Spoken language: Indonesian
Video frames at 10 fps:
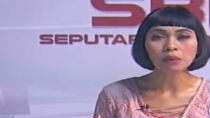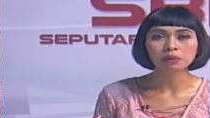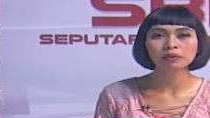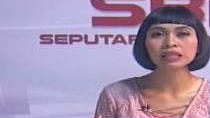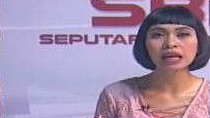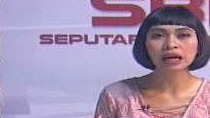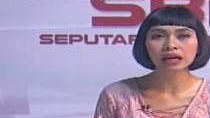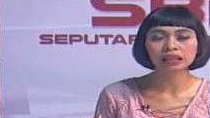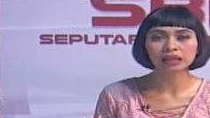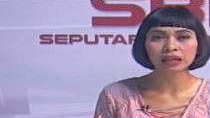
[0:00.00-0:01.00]
memeriksa
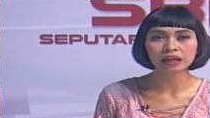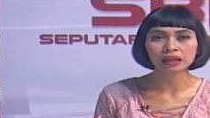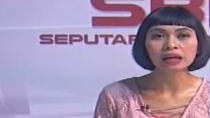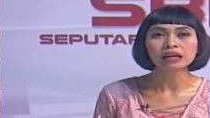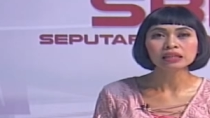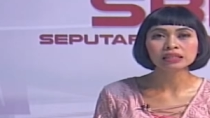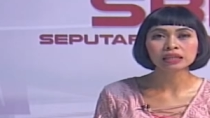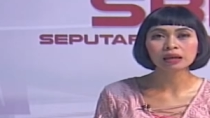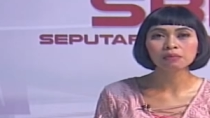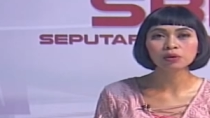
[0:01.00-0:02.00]
angkatan rel,
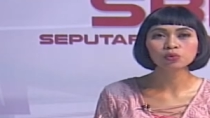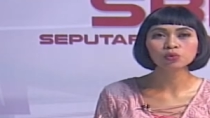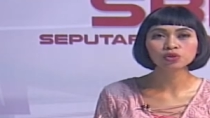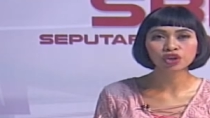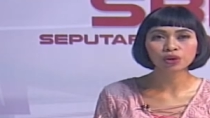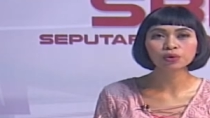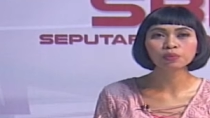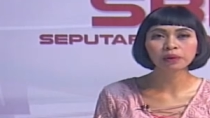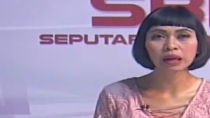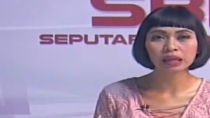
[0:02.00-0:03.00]
serta mengukur jalur
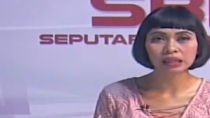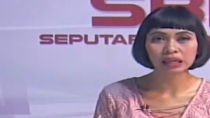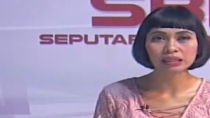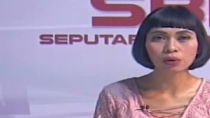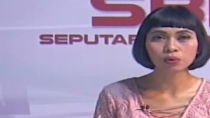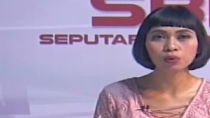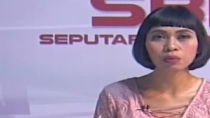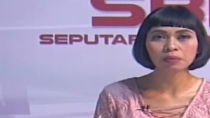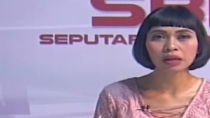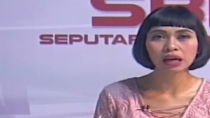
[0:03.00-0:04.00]
perlintasan untuk
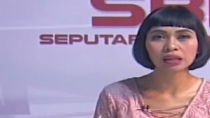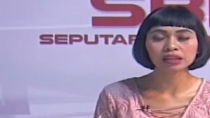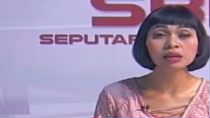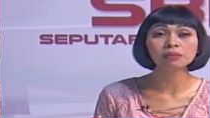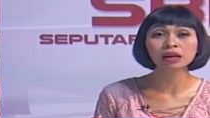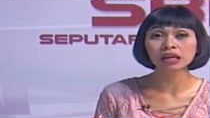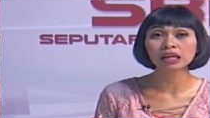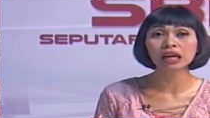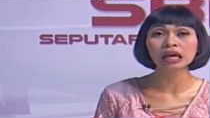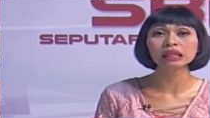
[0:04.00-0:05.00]
memberikan kenyamanan
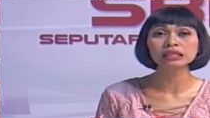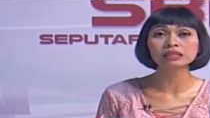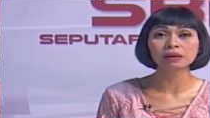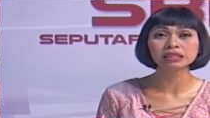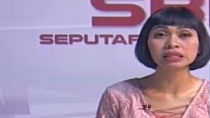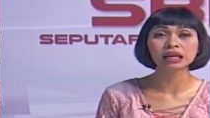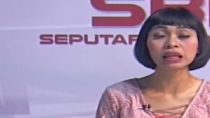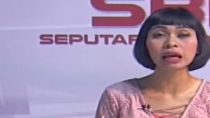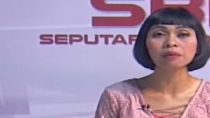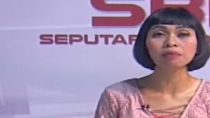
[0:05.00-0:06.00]
dan antisipasi
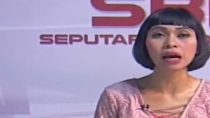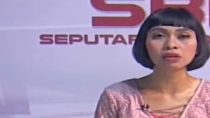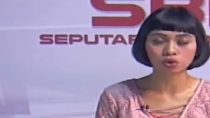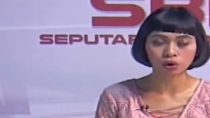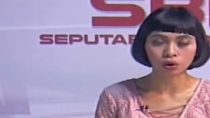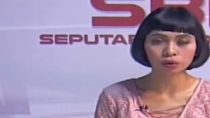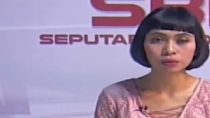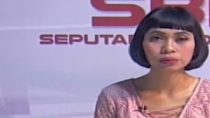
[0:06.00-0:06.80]
kereta api anjlok.